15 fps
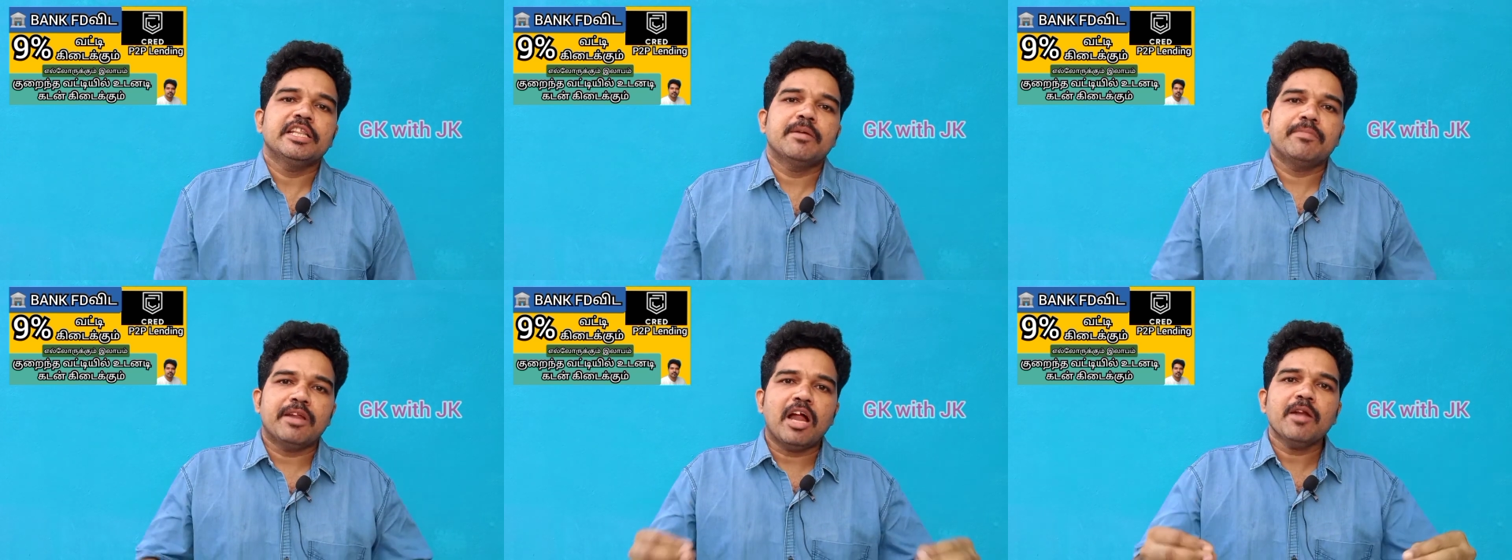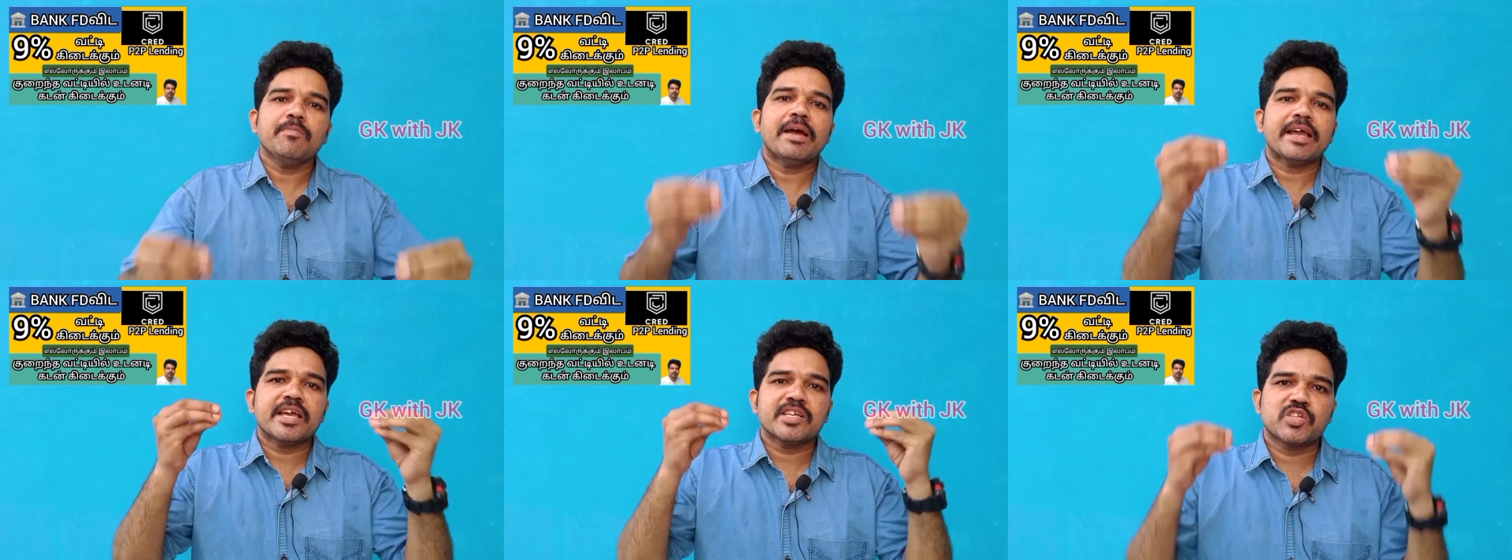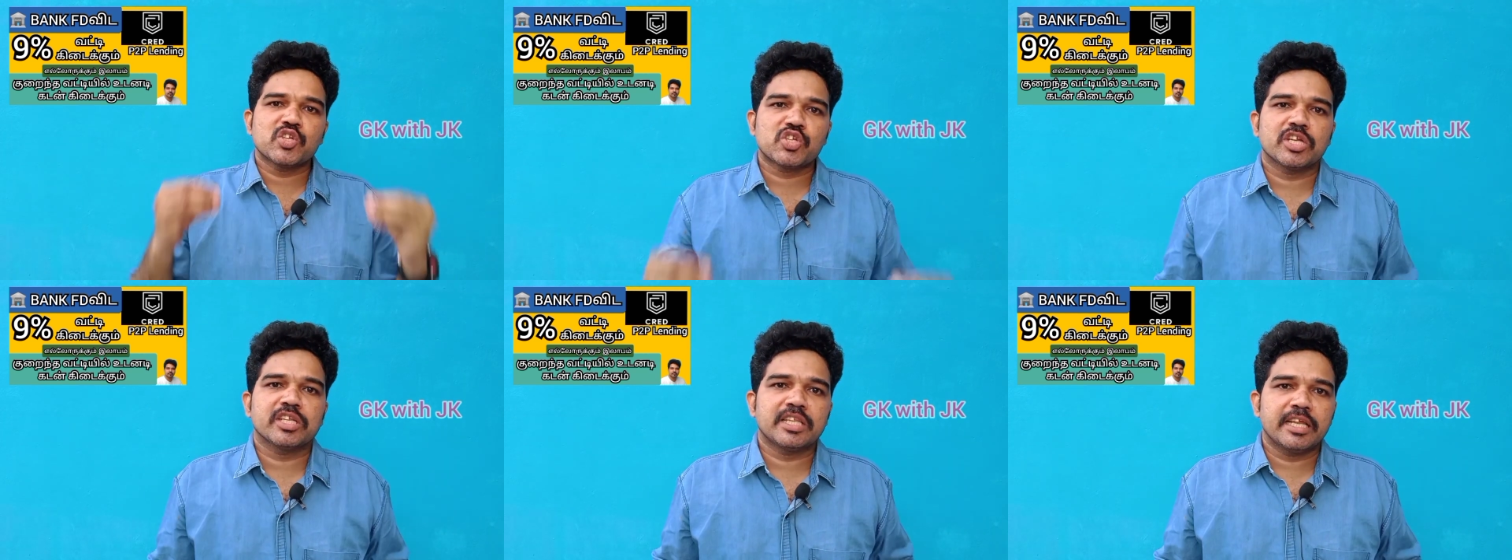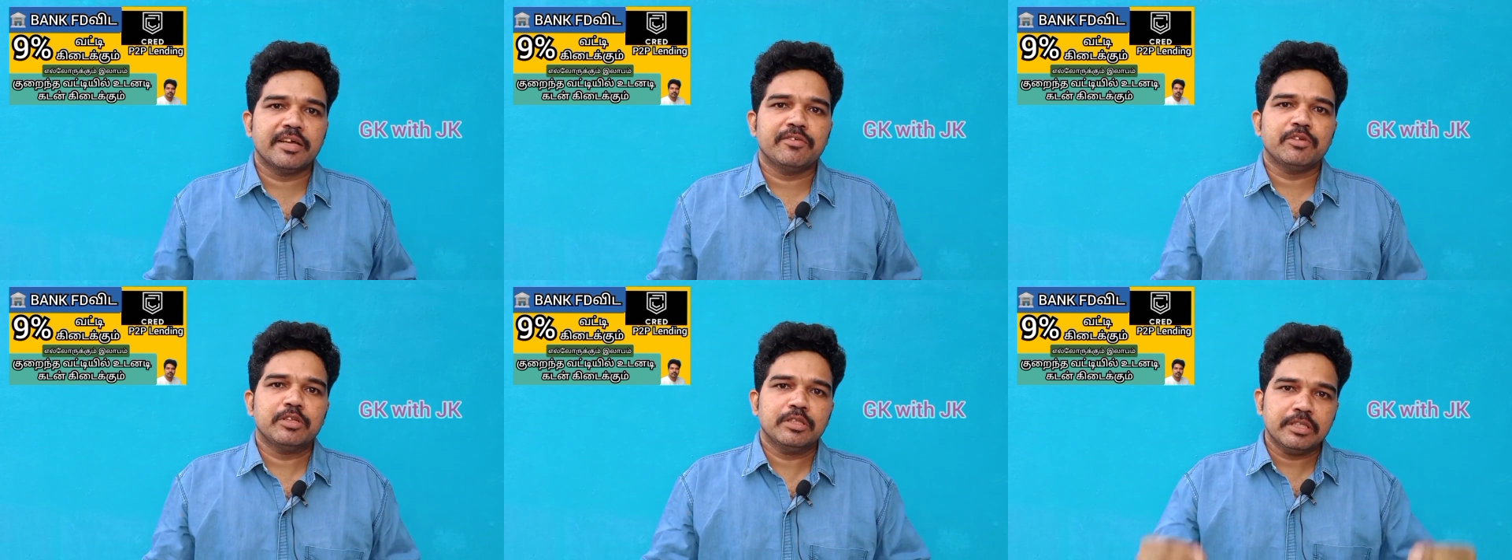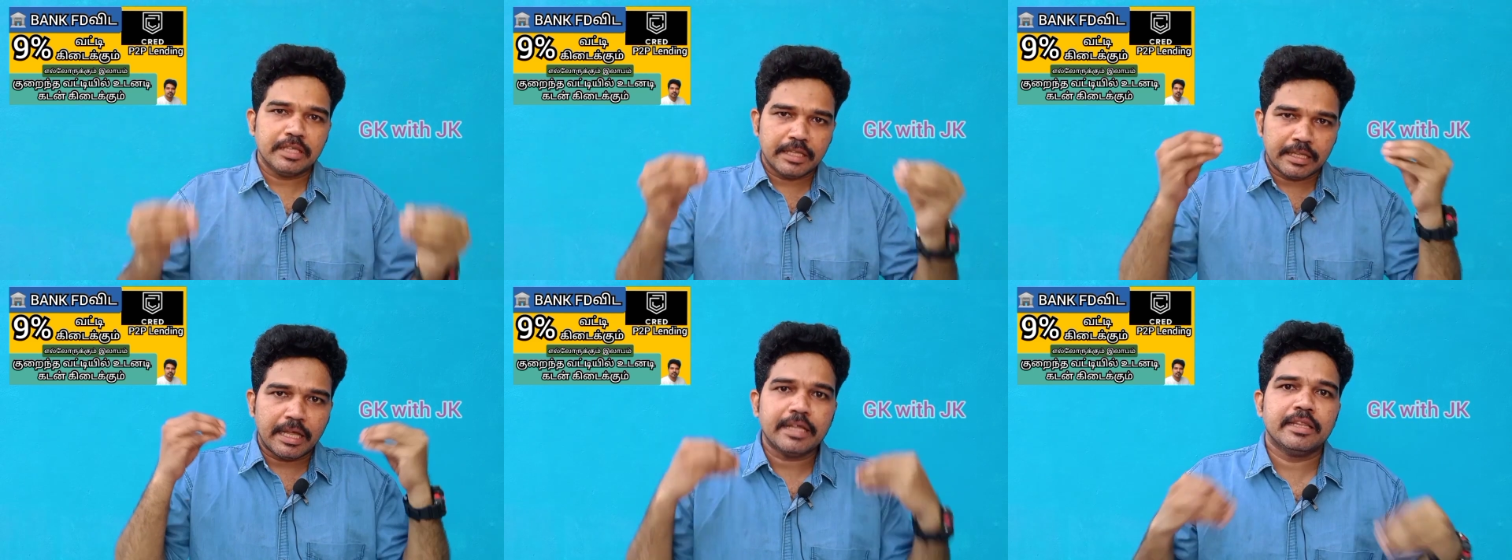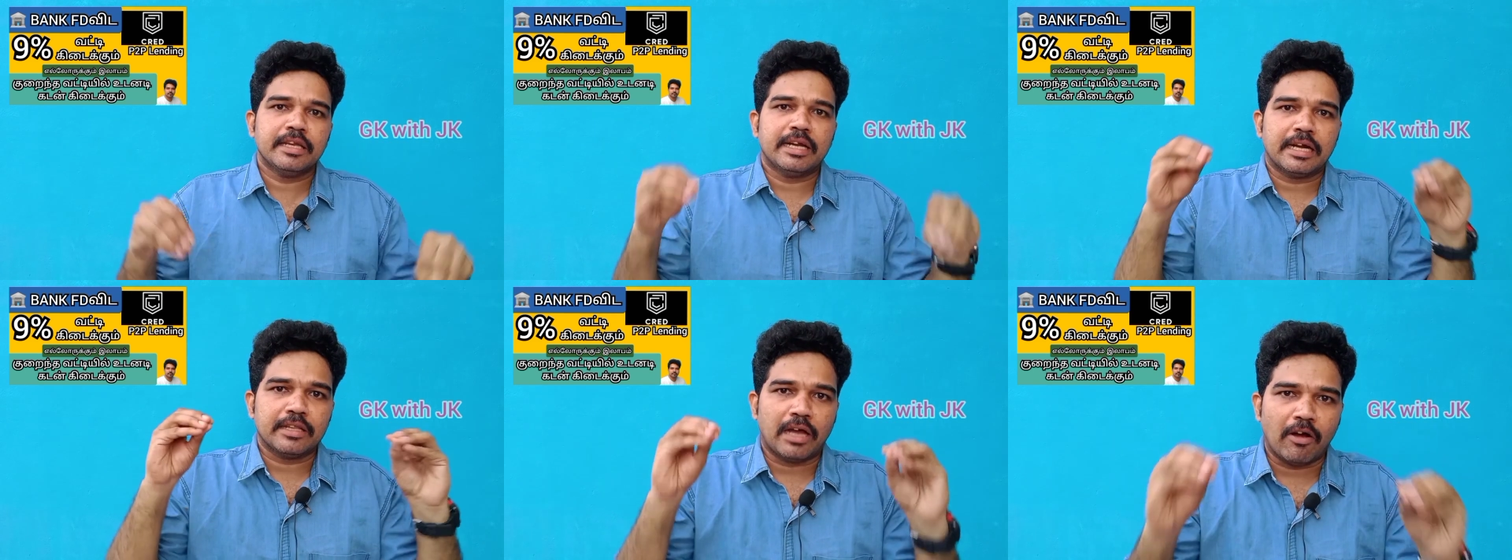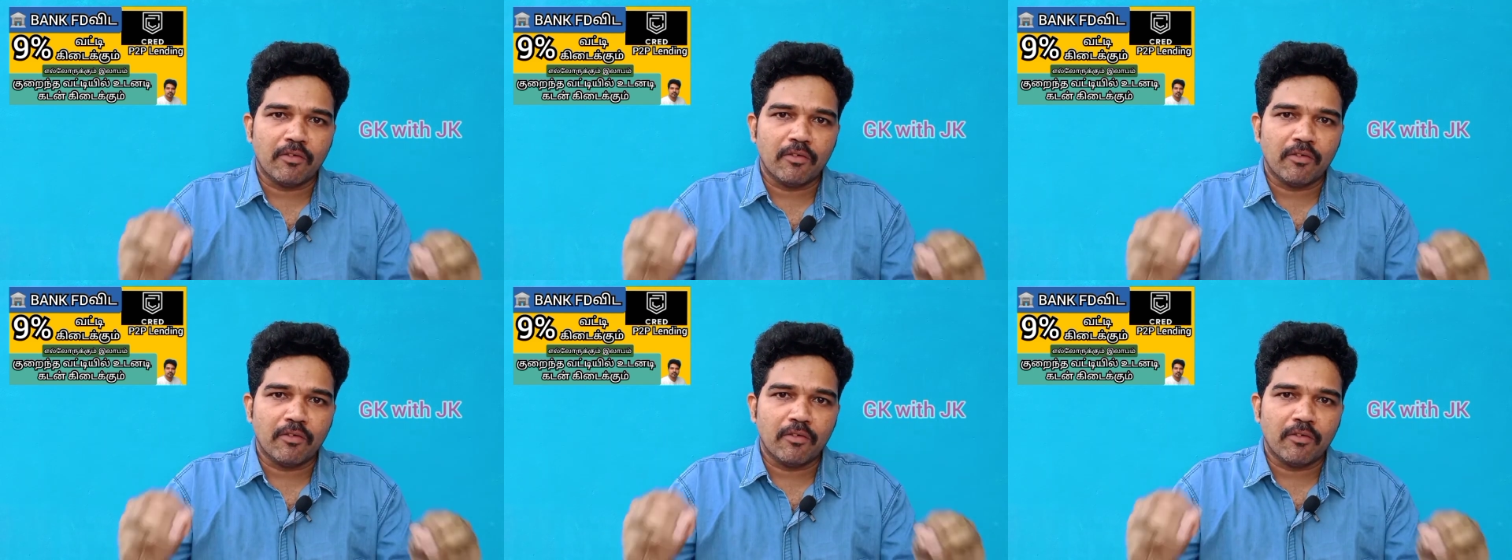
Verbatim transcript: இந்த நான் பேங்கிங் சிஸ்டத்துல வந்து தான் இது